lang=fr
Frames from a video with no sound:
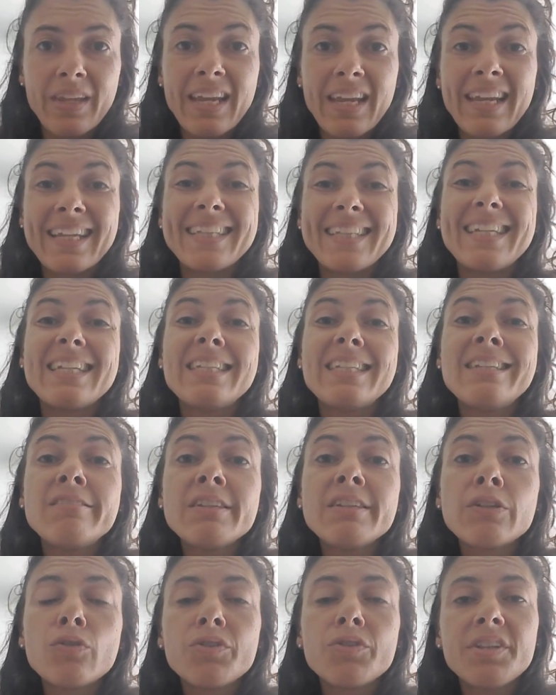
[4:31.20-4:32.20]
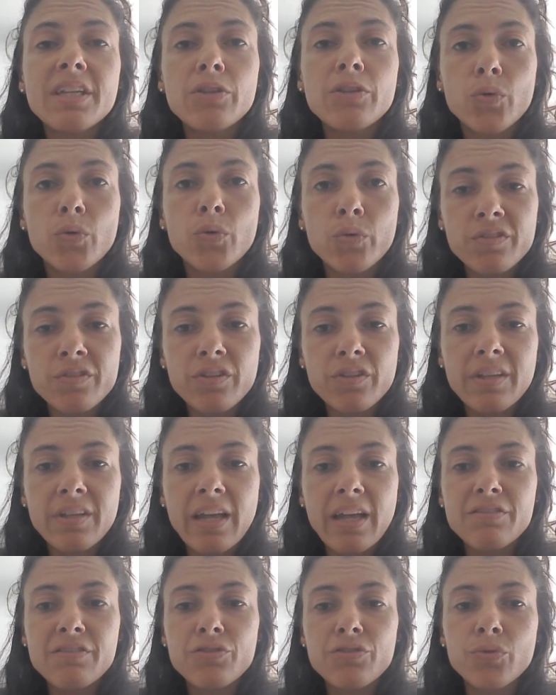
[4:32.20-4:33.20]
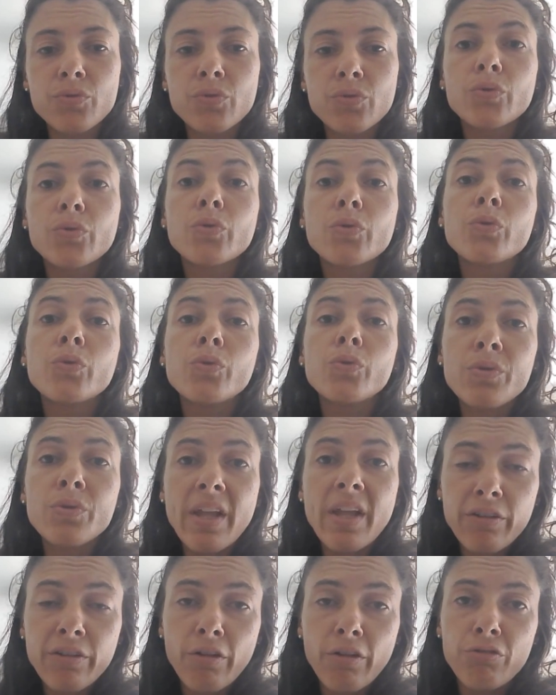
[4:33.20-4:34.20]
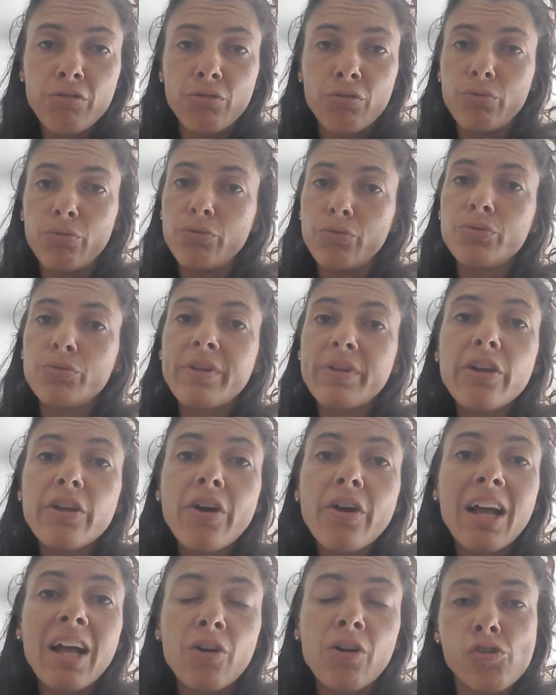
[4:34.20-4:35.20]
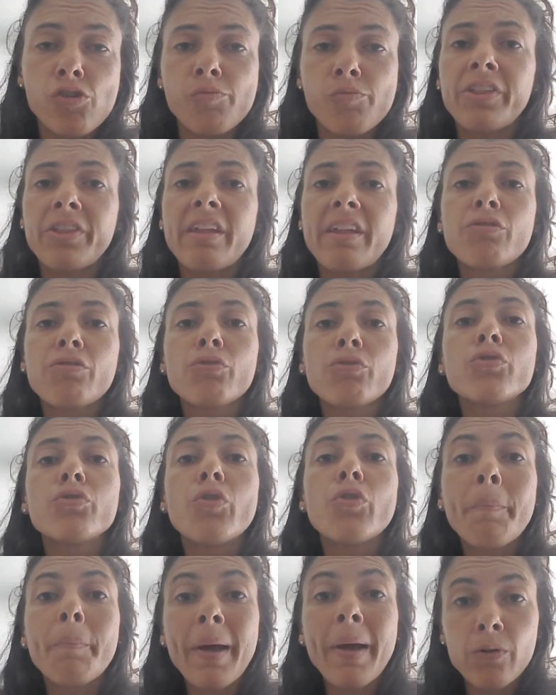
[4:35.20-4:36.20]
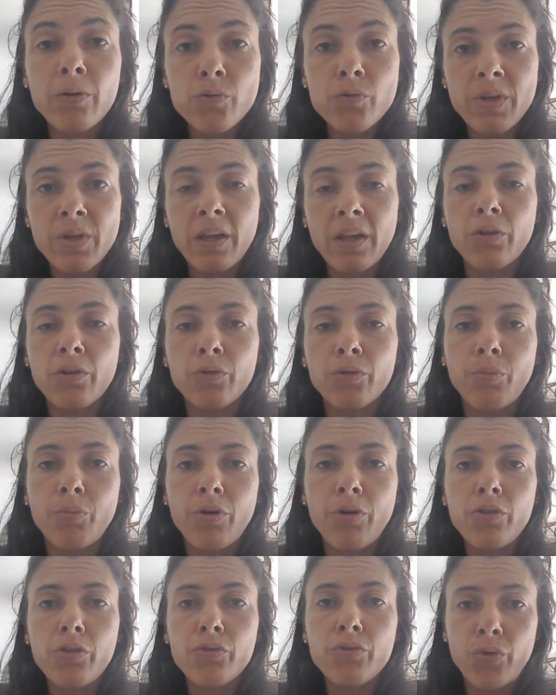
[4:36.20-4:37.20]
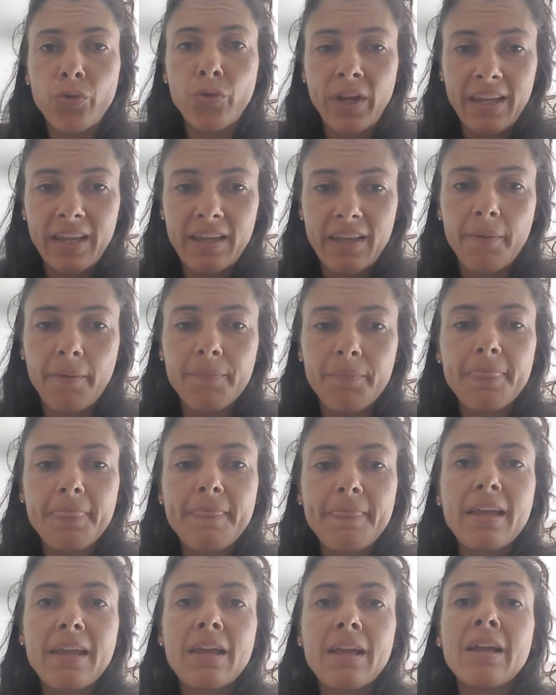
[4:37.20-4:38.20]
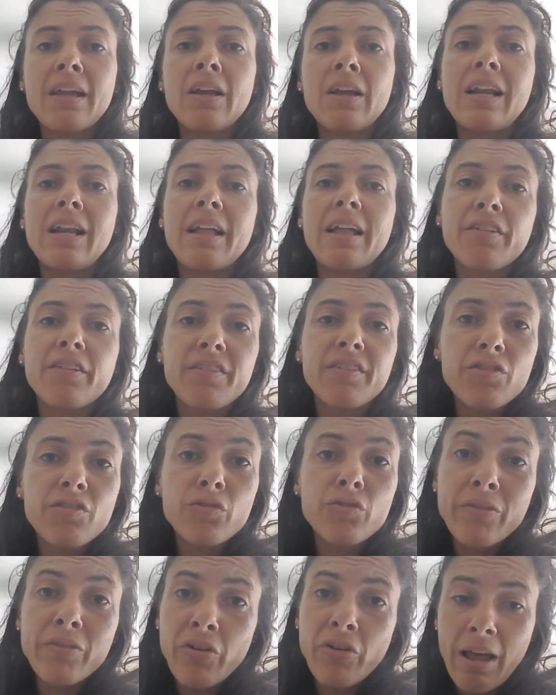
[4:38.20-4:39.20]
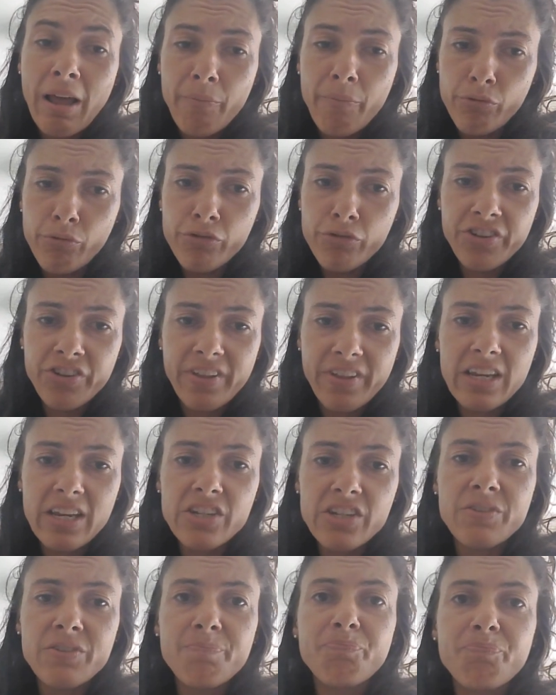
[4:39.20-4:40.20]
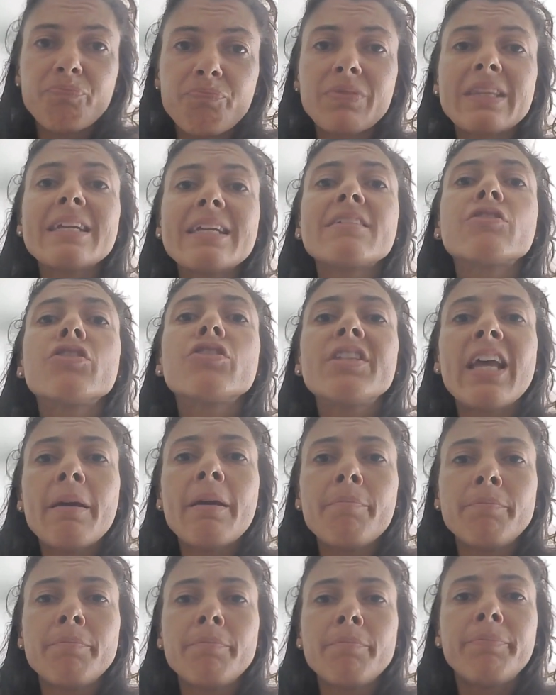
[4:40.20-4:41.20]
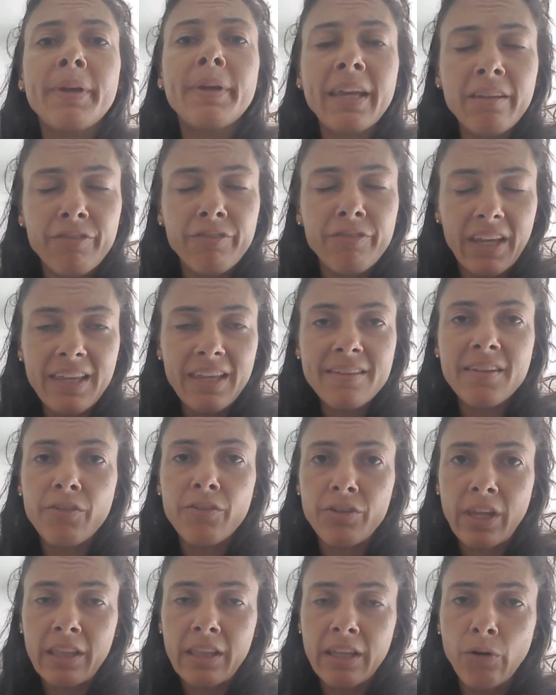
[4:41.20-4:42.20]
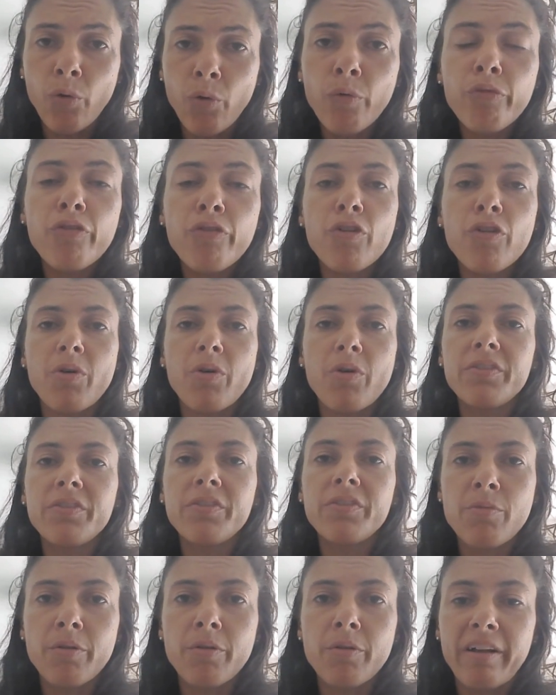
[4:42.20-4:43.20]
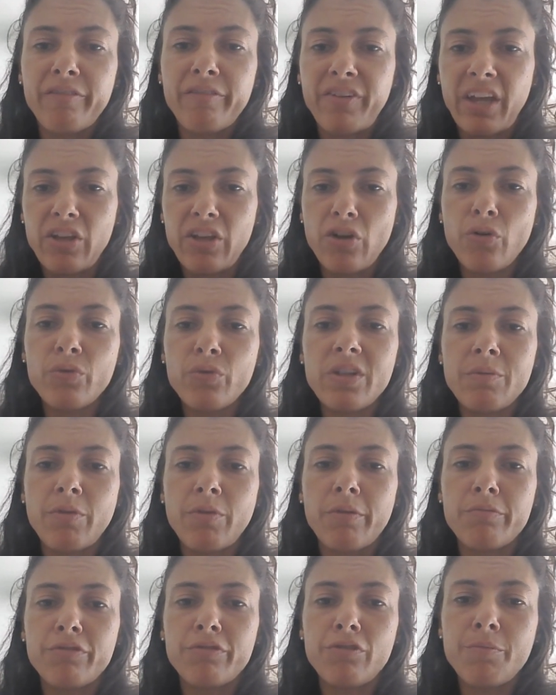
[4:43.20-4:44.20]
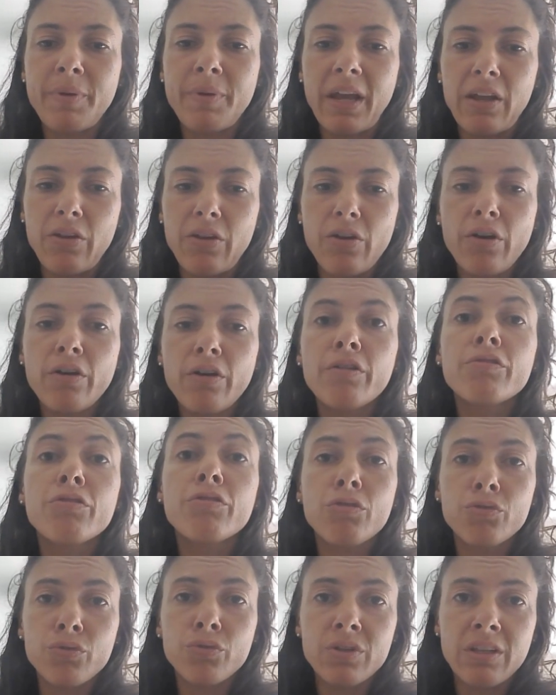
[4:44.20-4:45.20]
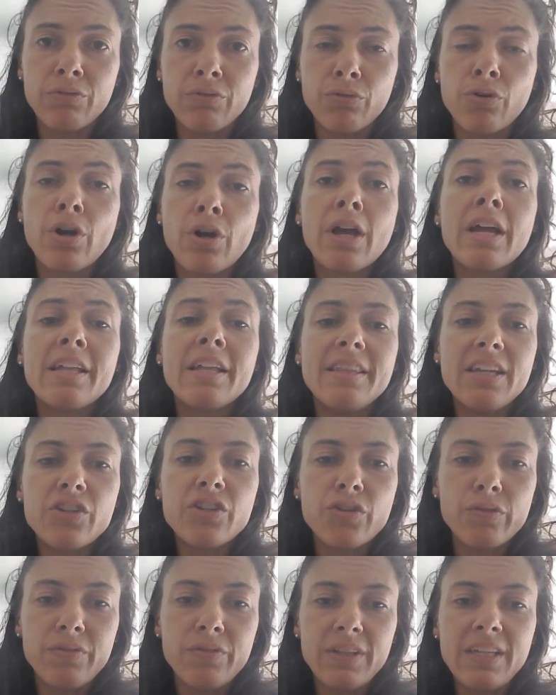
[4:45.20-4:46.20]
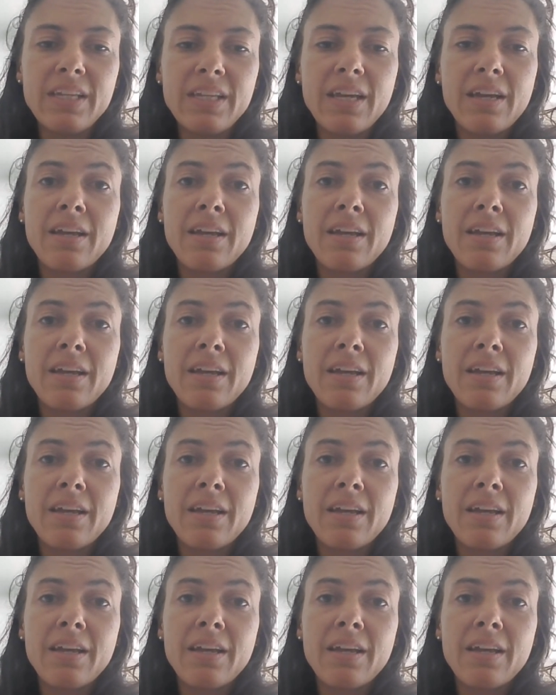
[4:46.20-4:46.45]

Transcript: des difficultés de concentration ou d'attention, d'où d'ailleurs la recommandation de ne pas conduire quand on prend du lyrica. La sensation d'avoir la bouche sèche, des œdèmes périphériques, ça veut dire des gonflements des membres inférieurs ou des membres supérieurs, surtout au niveau des chevilles,